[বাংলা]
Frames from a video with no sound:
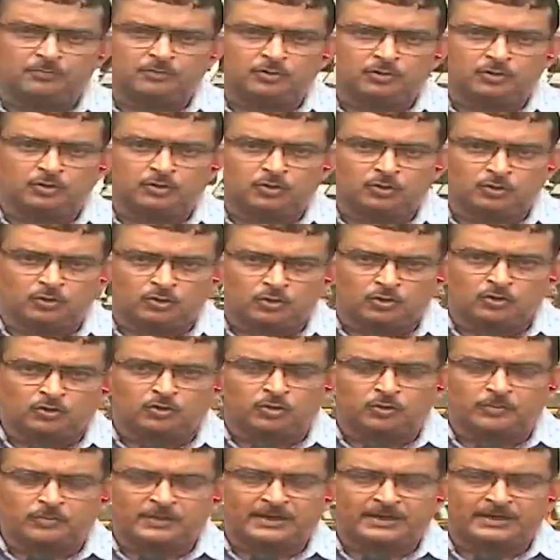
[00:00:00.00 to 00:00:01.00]
কোর্ট গ্রহণ
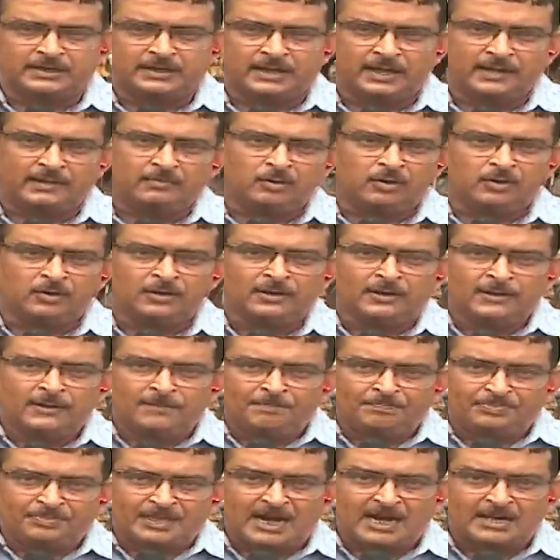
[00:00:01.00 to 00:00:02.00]
করবে কিনা এবং
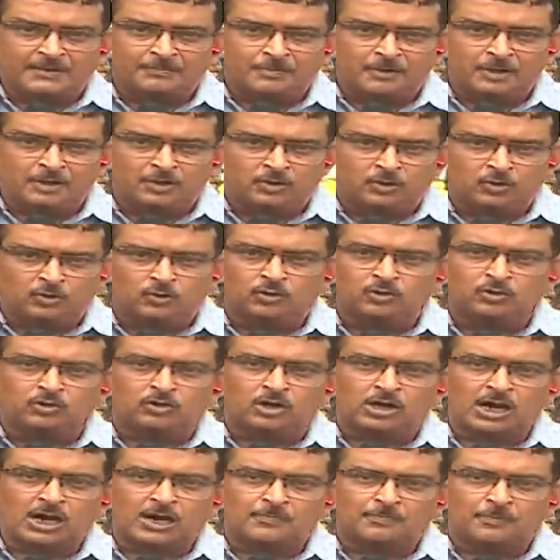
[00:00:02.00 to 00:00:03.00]
তারপর গ্রহণ
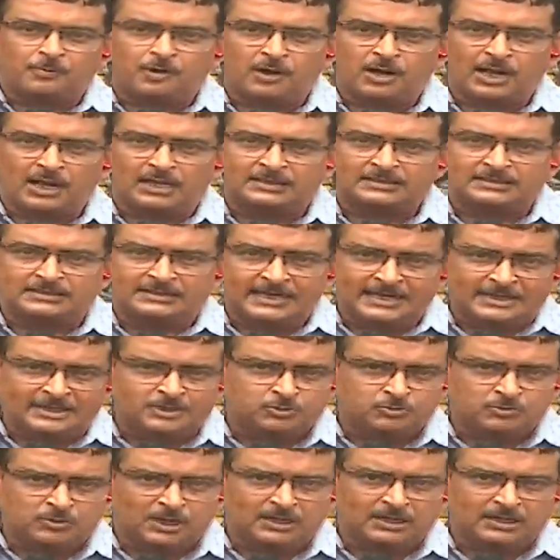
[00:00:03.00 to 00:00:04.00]
করার পর আজকেই
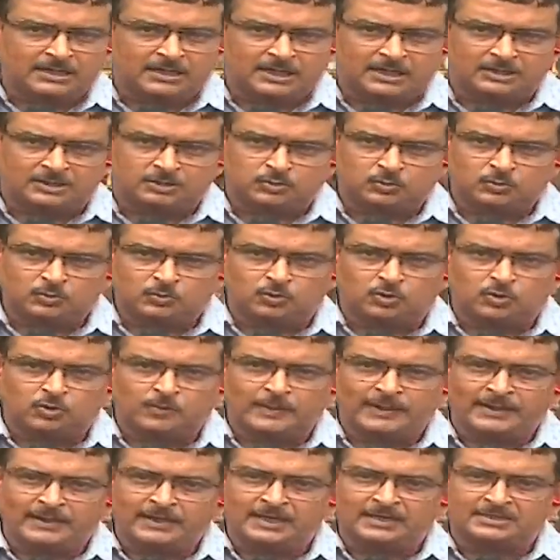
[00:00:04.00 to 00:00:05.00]
শুনানির কাজ শুরু করবে
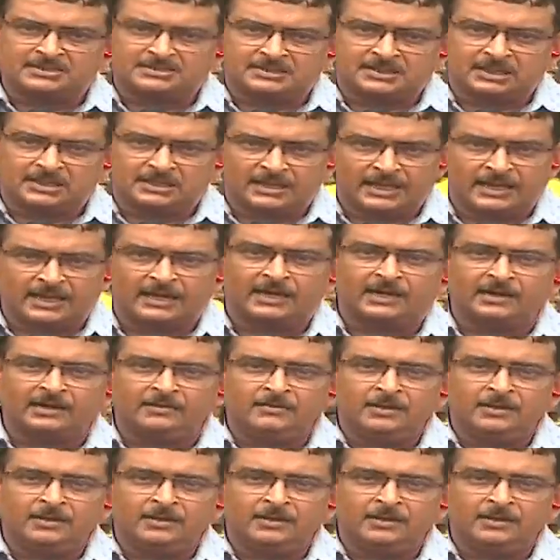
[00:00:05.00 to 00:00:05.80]
কিনা সেটা দেখার